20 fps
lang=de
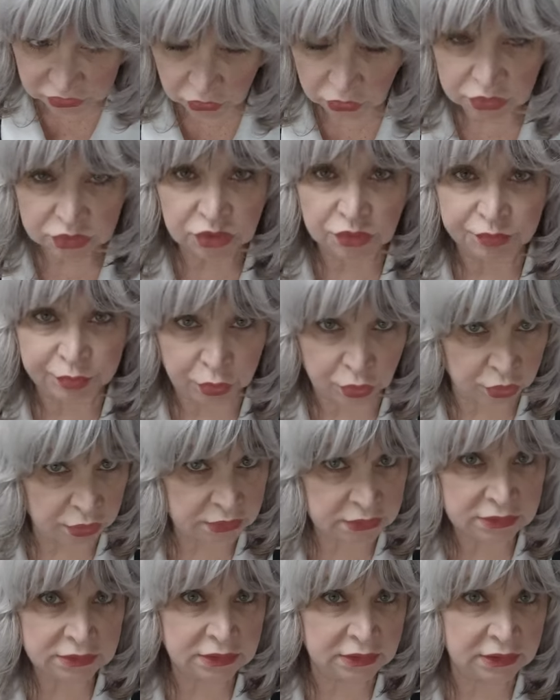Grund und
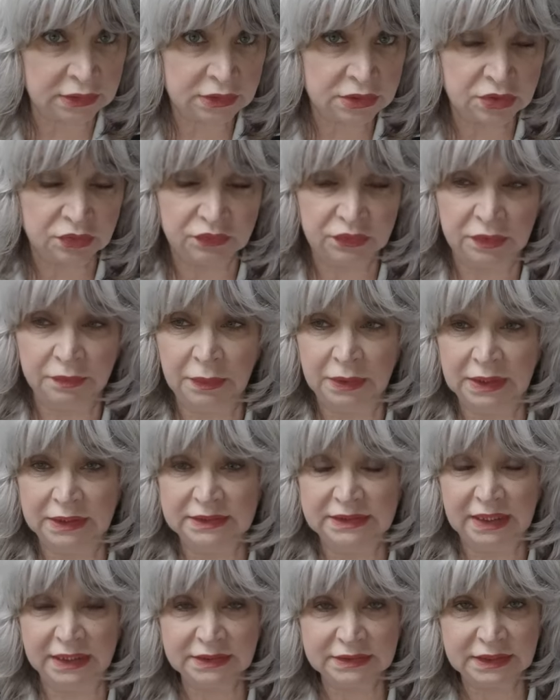Boden, ne, so wie man
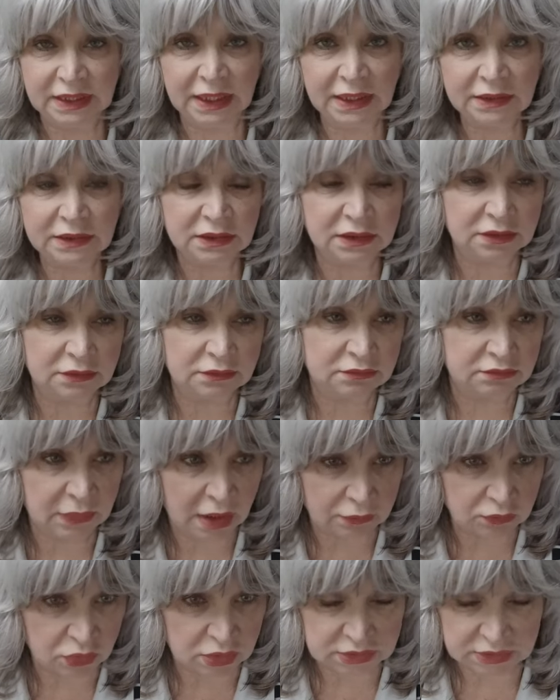das jetzt hat. Ähm,
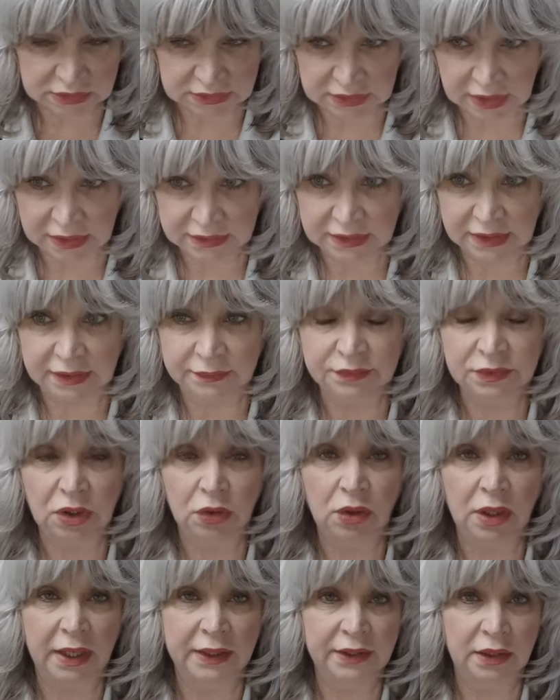man muss sich halt eben
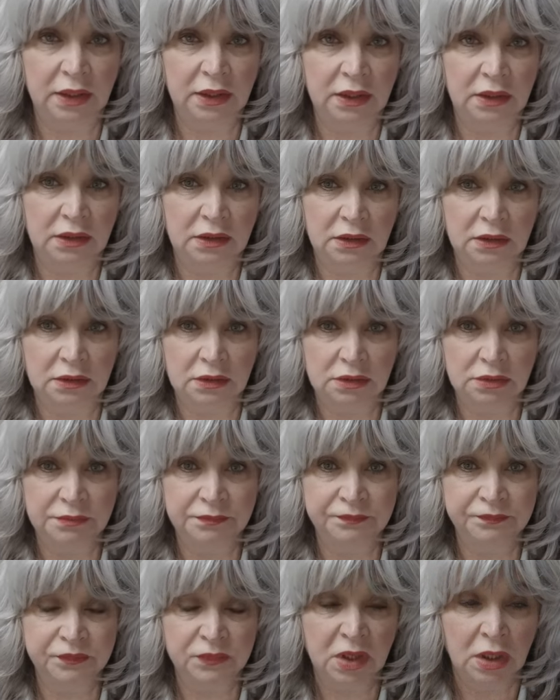auch einer,
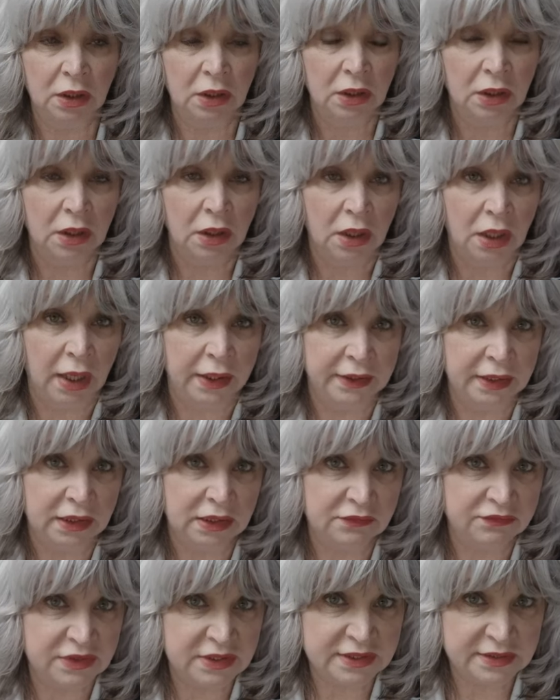ähm, einer
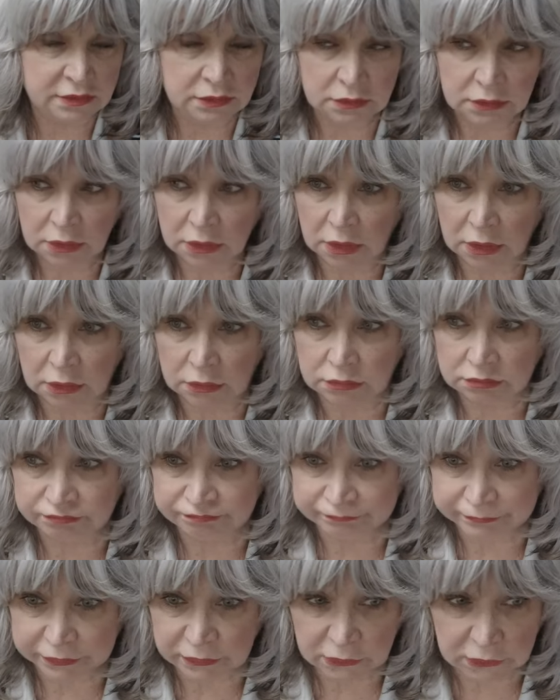gewissen
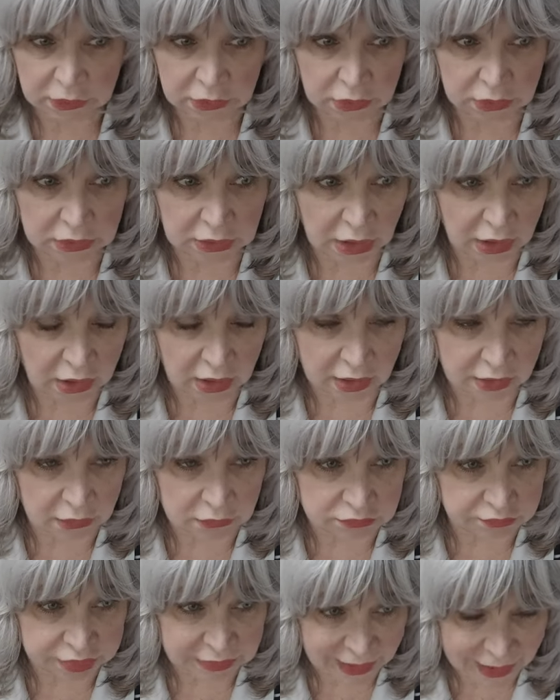ähm, ja,
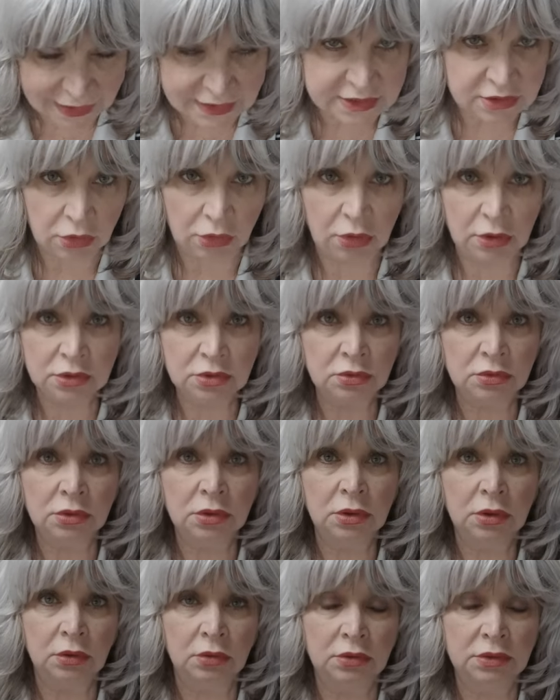
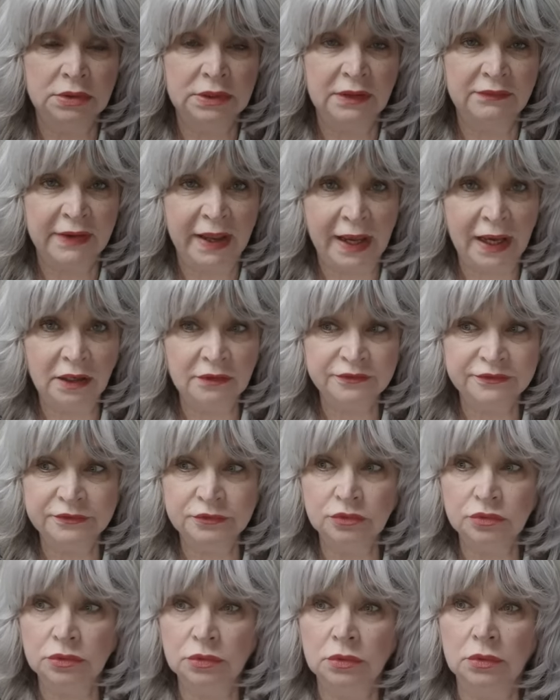Platzordnung
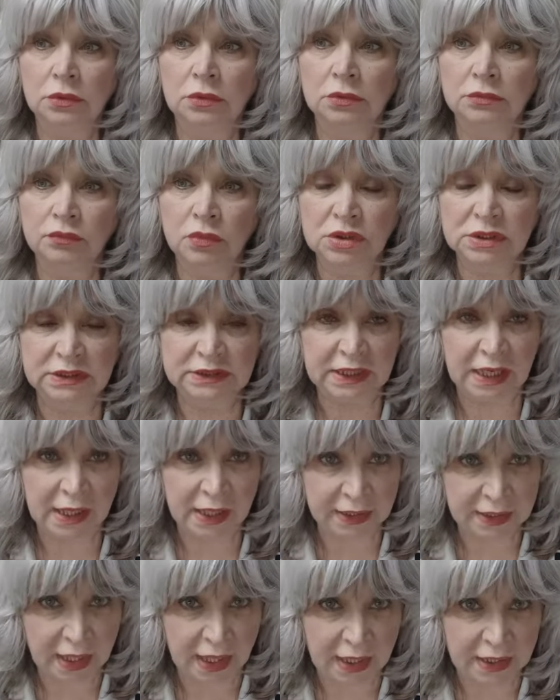unterwerfen und muss sich
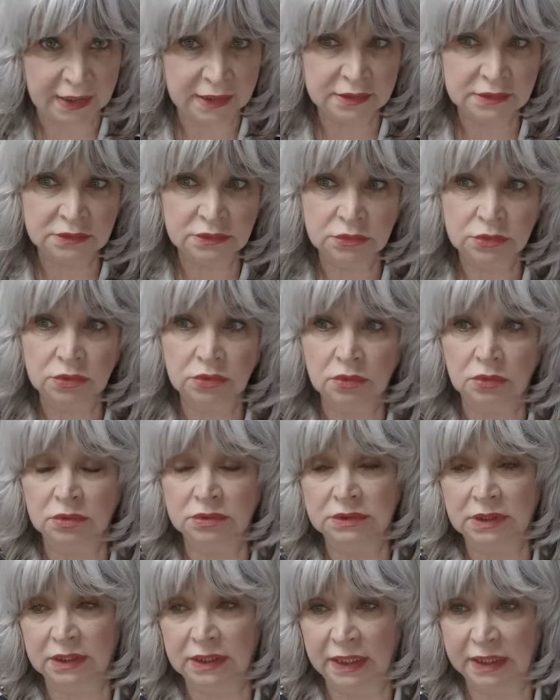daran halten
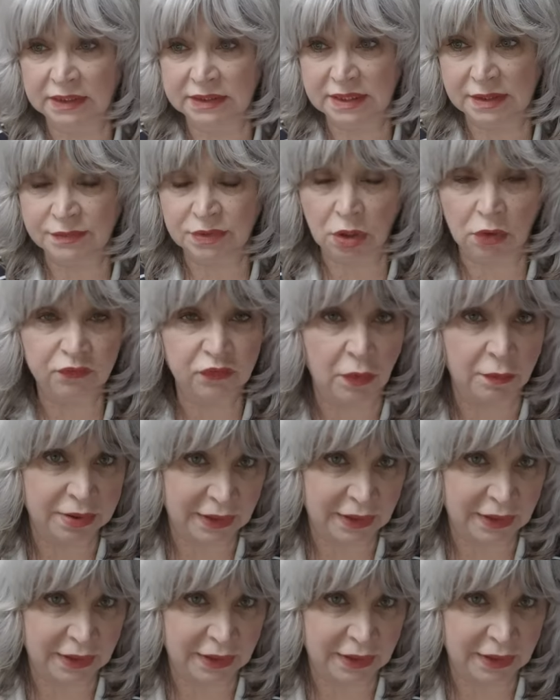und dann hängt es eben auch vom